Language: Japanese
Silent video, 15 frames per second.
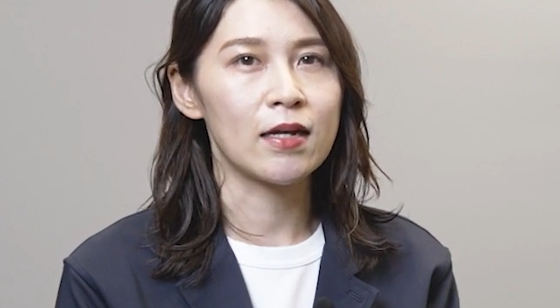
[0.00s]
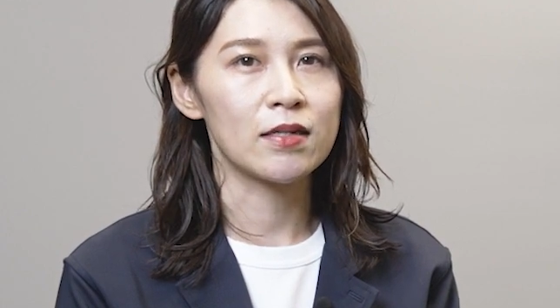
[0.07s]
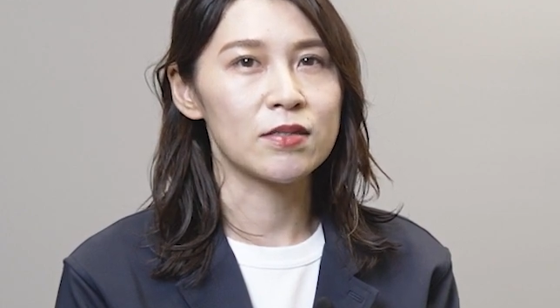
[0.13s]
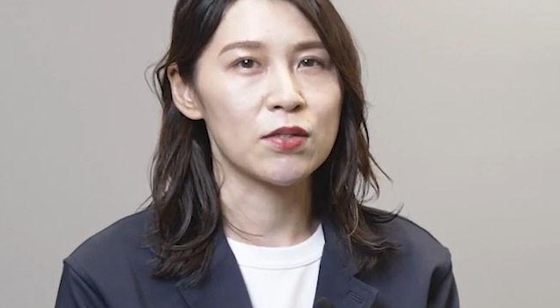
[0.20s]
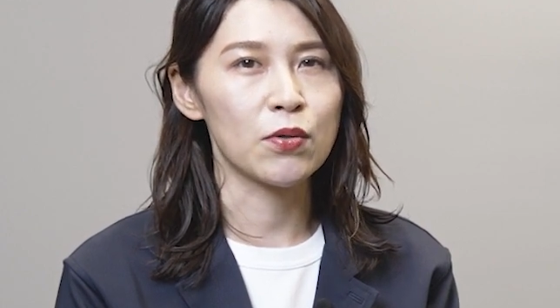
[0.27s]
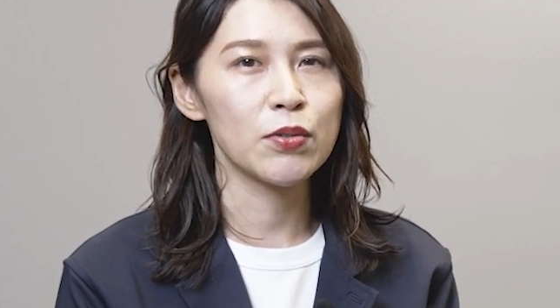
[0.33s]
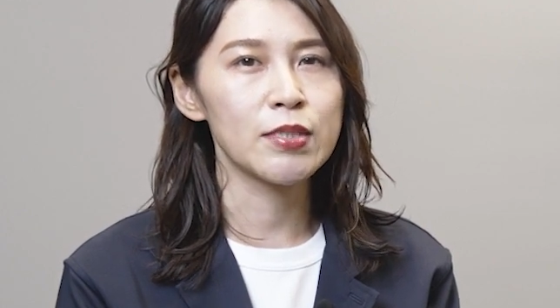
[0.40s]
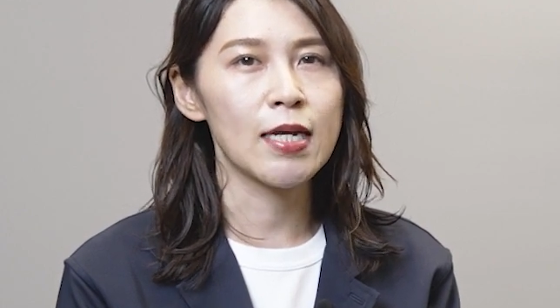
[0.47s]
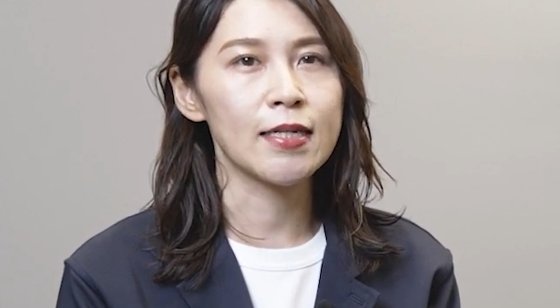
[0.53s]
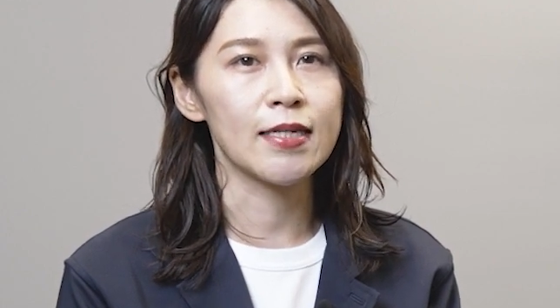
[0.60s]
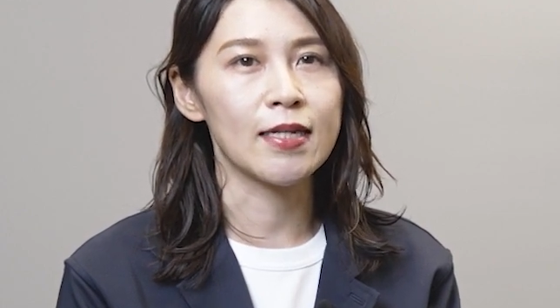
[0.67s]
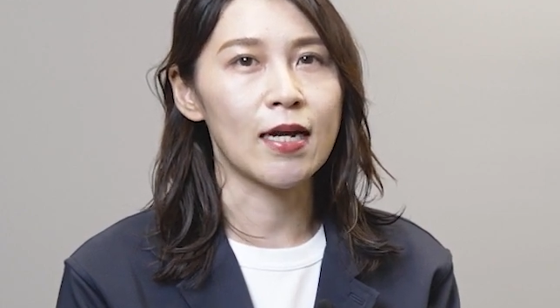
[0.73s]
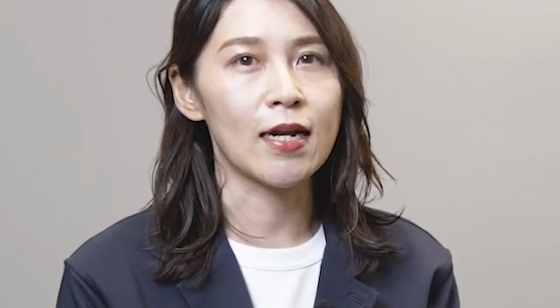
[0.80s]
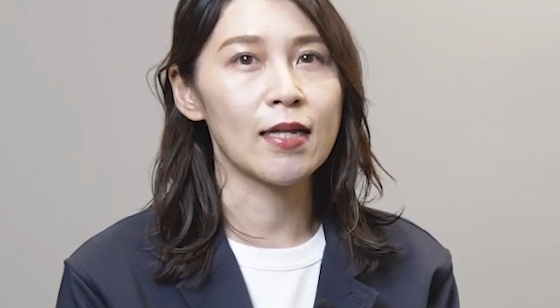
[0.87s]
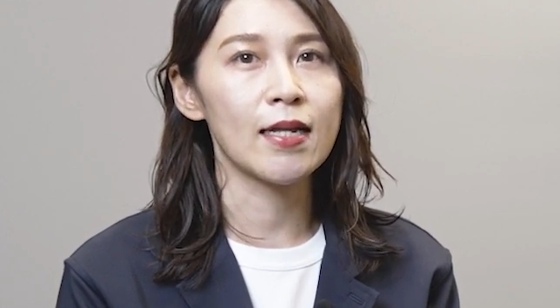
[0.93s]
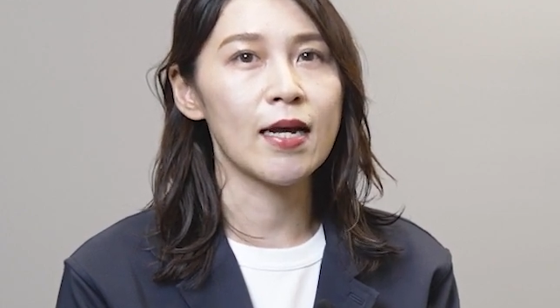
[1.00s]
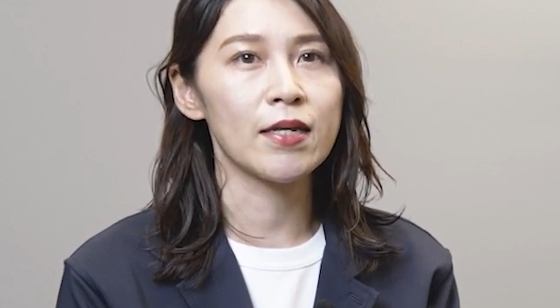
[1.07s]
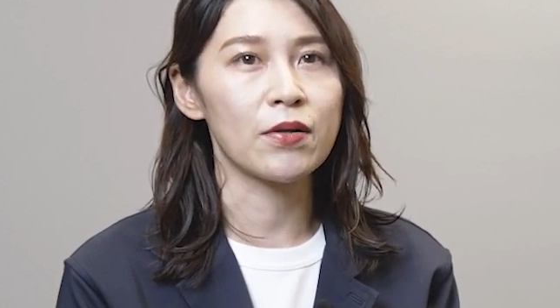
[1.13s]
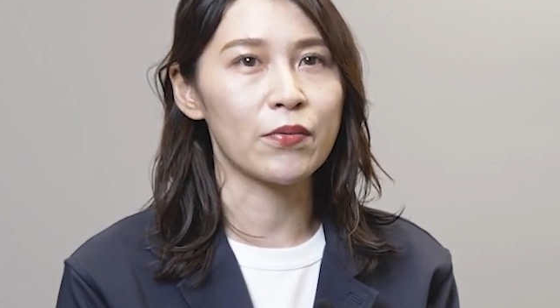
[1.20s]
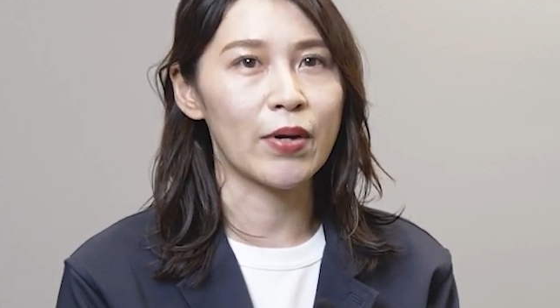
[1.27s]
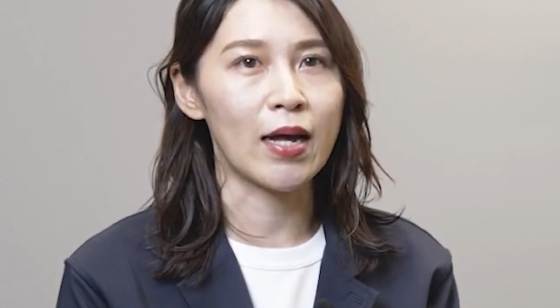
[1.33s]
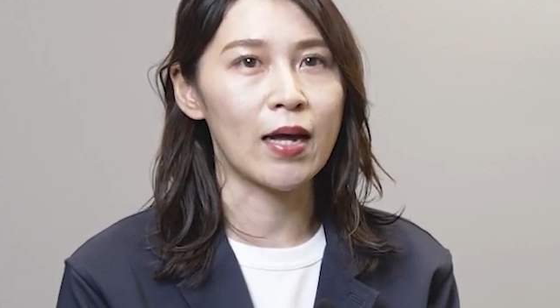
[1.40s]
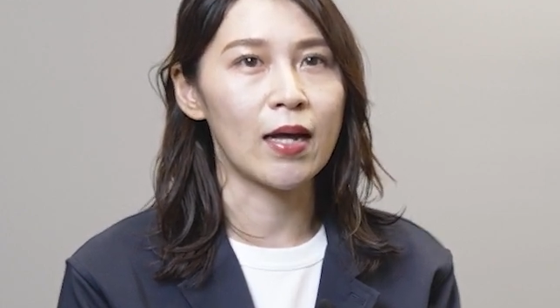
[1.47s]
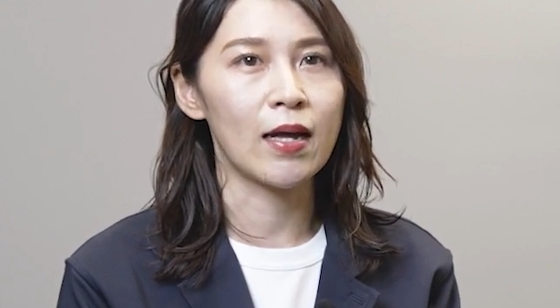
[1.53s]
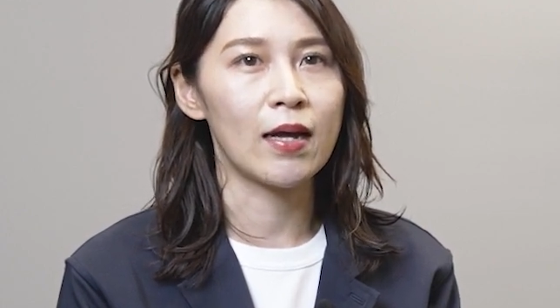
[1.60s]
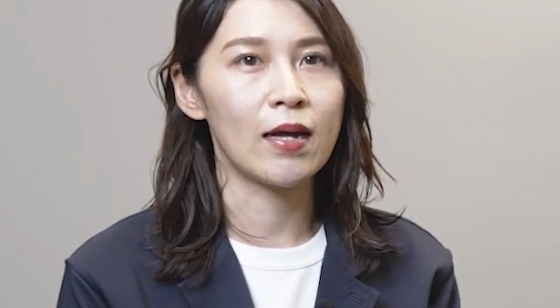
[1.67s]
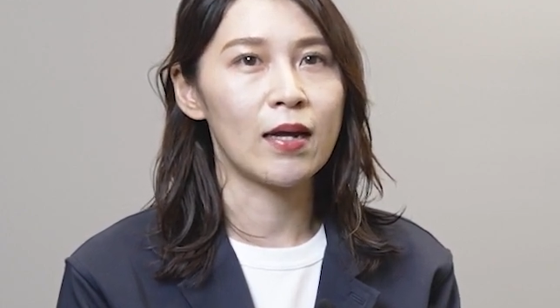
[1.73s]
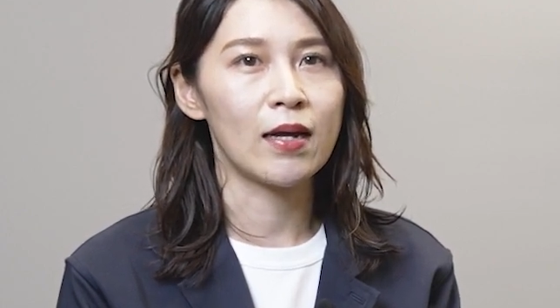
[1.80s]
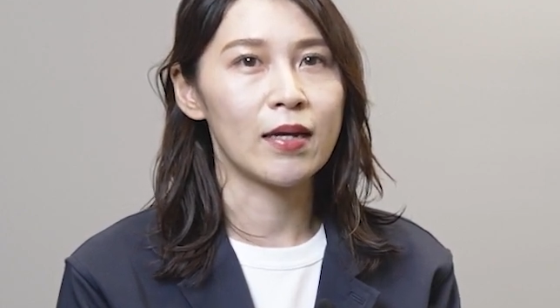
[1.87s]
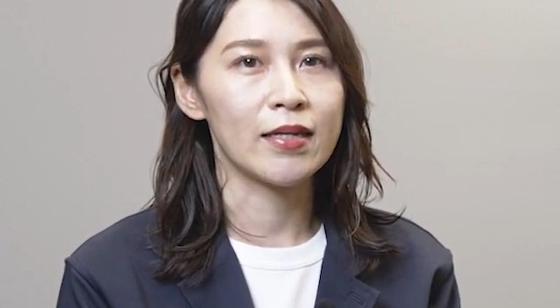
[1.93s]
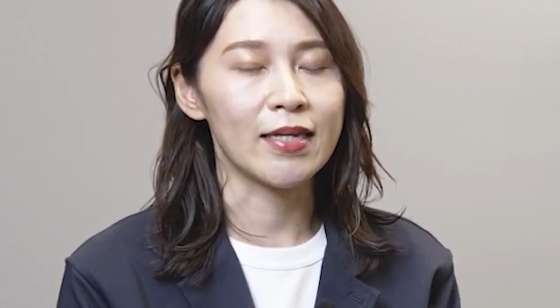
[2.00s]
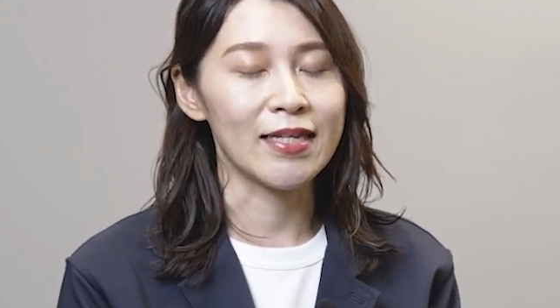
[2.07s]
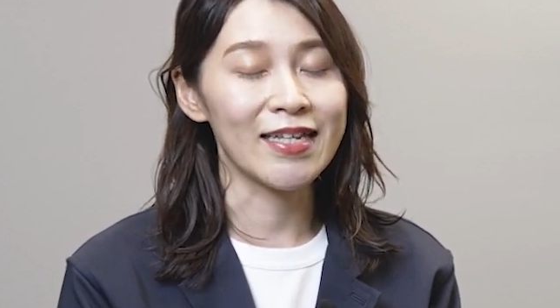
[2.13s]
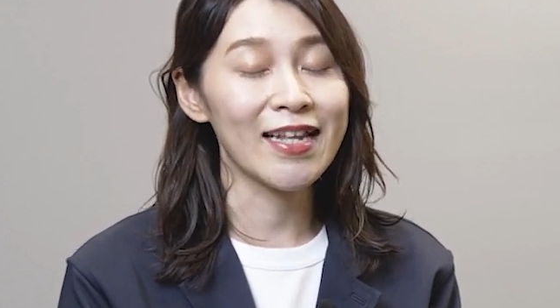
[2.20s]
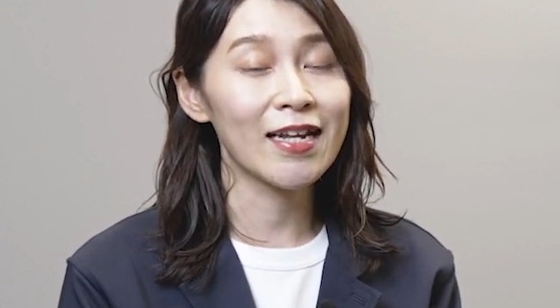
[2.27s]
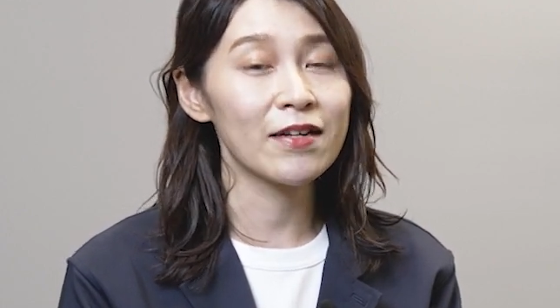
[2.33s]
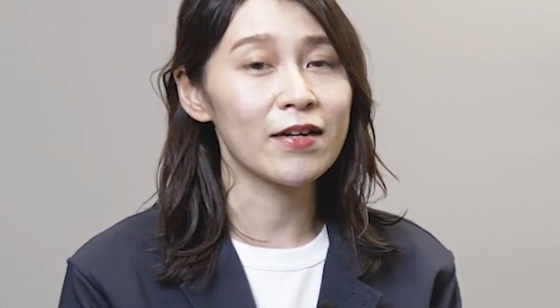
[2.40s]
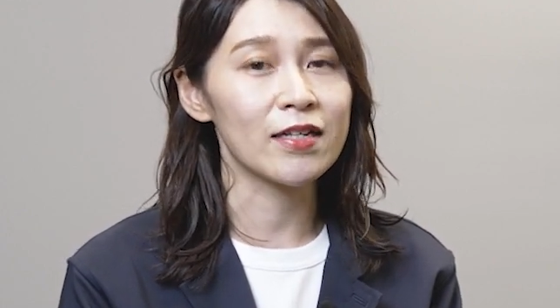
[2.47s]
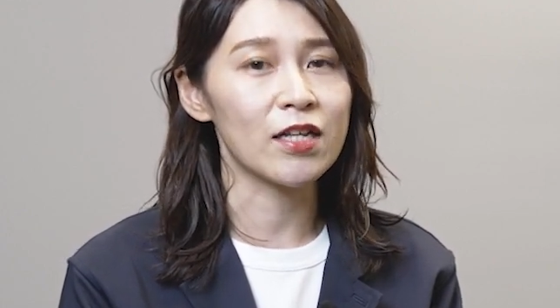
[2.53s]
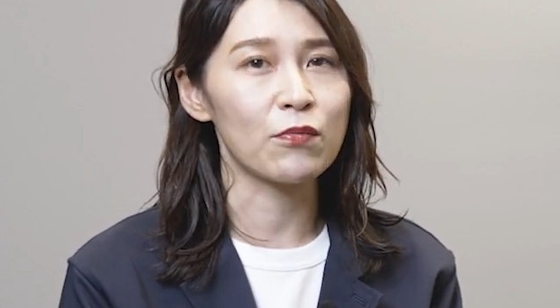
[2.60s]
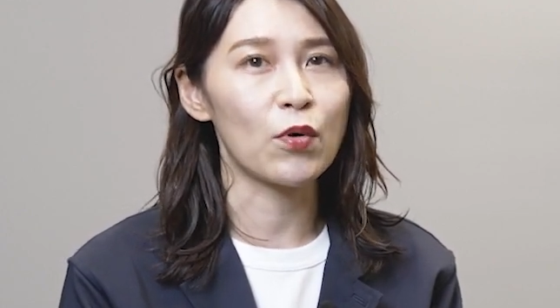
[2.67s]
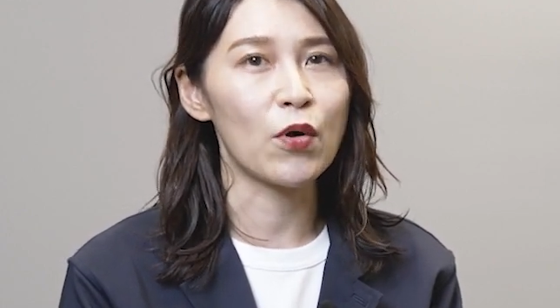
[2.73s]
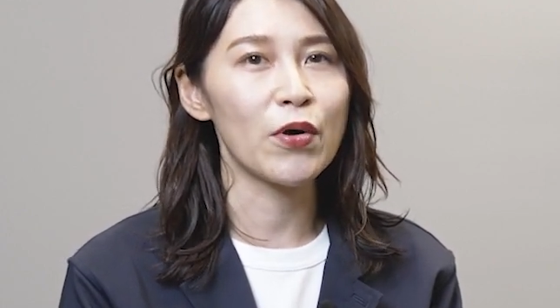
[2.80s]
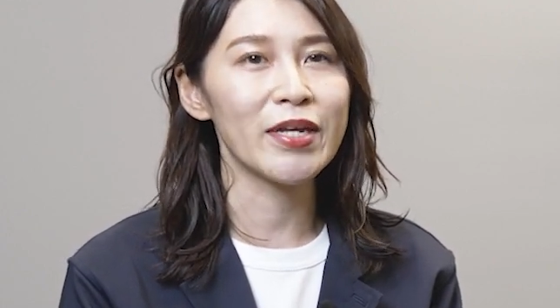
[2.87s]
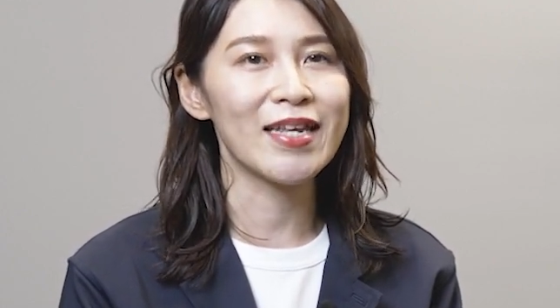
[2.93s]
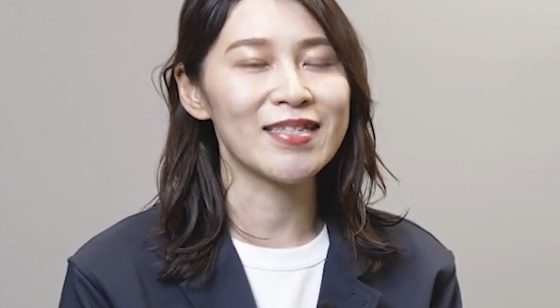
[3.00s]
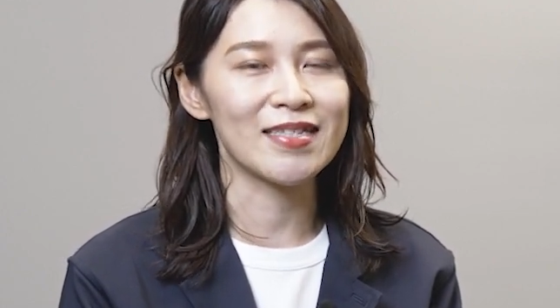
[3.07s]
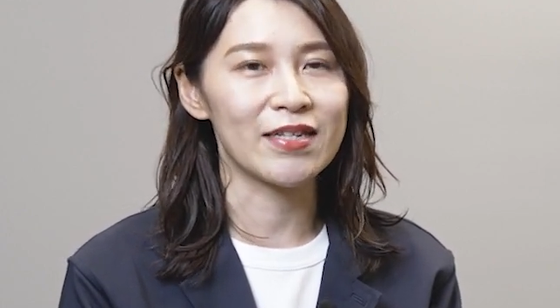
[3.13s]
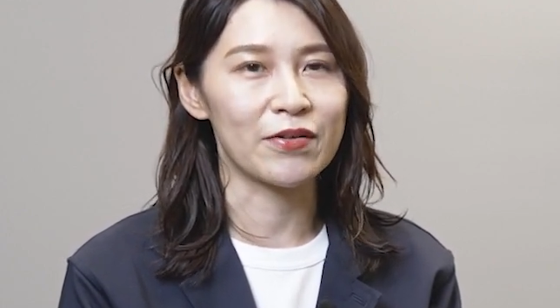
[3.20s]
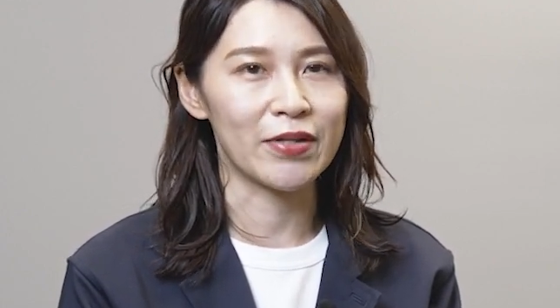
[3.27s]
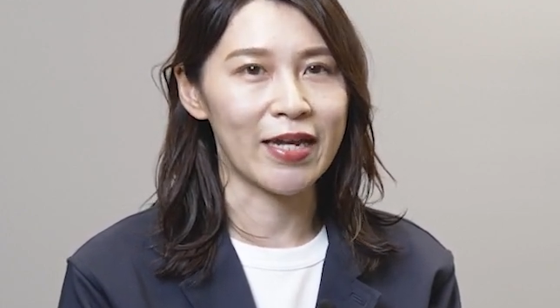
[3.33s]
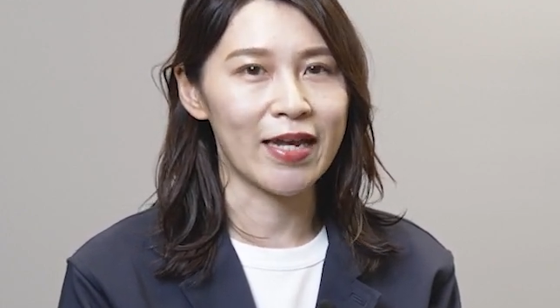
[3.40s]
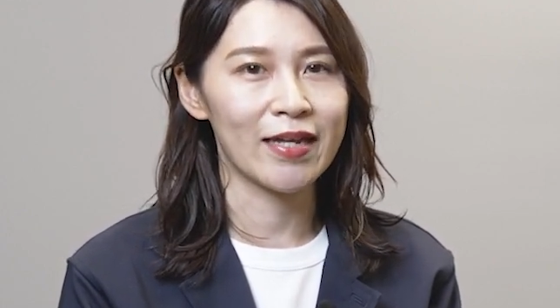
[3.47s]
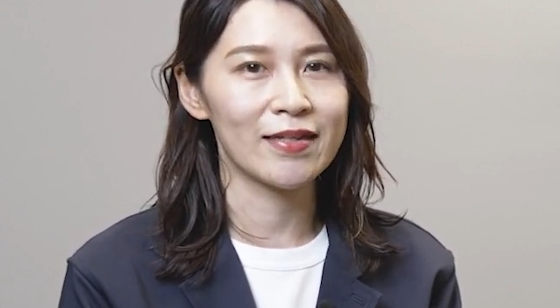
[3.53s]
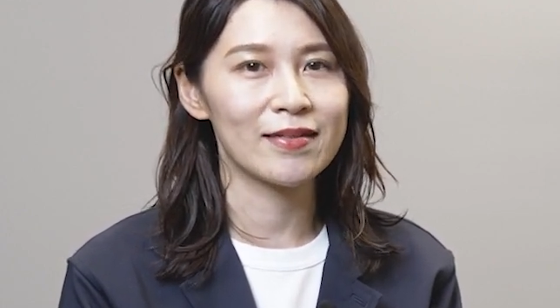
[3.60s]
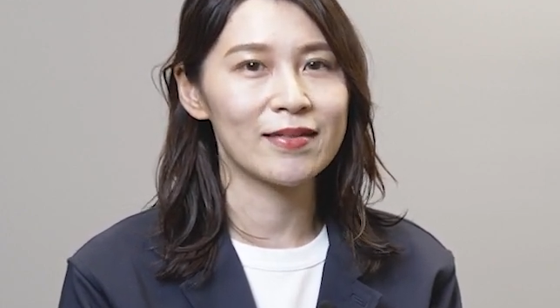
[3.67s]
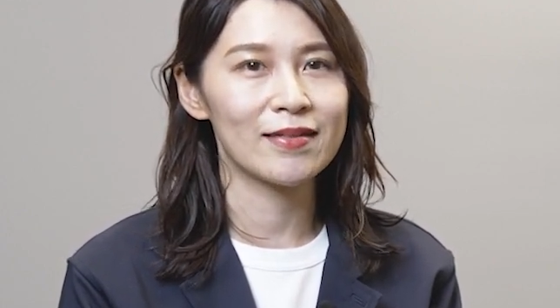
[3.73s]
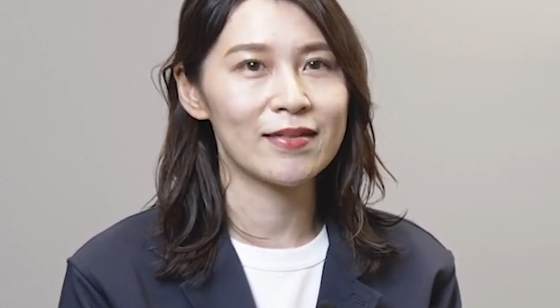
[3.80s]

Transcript: 早産にならないのか気になる方も多いですよね。